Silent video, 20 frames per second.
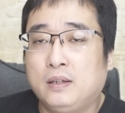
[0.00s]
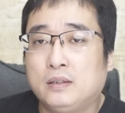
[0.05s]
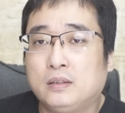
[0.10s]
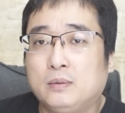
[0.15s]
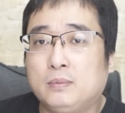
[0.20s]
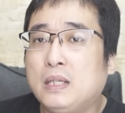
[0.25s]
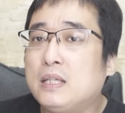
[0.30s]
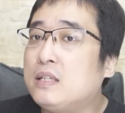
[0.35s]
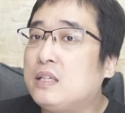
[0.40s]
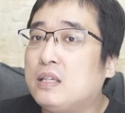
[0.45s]

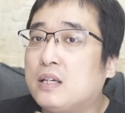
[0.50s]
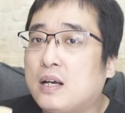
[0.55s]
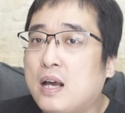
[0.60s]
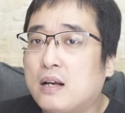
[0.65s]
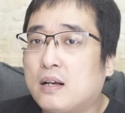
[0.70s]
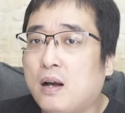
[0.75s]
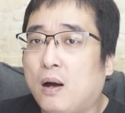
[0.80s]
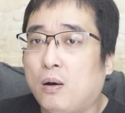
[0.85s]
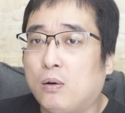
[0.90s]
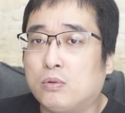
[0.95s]
对不对？你应该
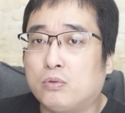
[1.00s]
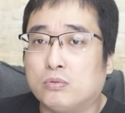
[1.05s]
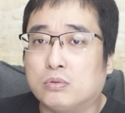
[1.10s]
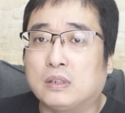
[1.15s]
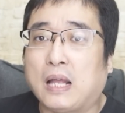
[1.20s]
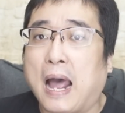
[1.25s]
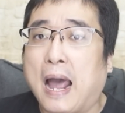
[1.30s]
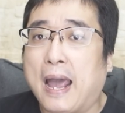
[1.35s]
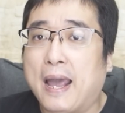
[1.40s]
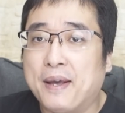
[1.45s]
告诉
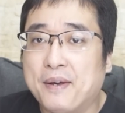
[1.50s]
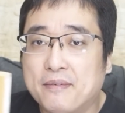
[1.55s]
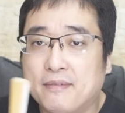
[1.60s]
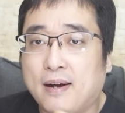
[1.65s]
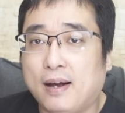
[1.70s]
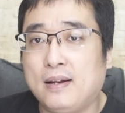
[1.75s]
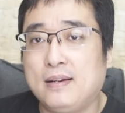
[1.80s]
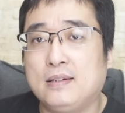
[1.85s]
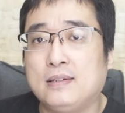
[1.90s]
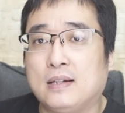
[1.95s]
台
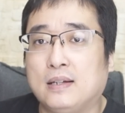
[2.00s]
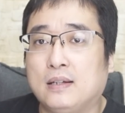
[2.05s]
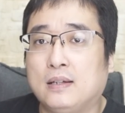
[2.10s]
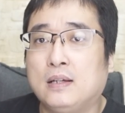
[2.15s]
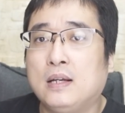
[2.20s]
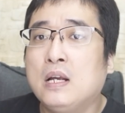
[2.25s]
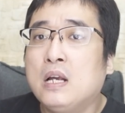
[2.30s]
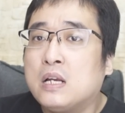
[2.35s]
湾人，